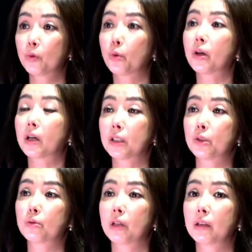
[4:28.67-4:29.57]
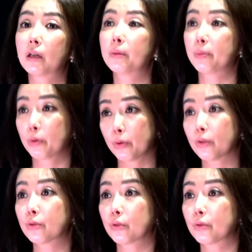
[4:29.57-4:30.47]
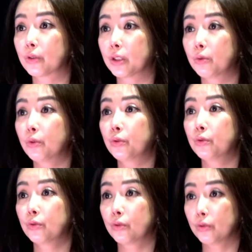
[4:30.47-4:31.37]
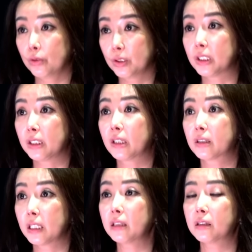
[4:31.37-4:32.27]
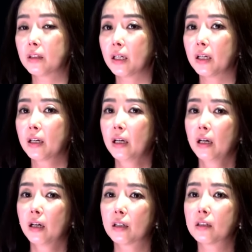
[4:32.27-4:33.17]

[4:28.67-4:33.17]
돌아가시고 난 다음에 본격적으로 이혼을 진행을 했는데 음.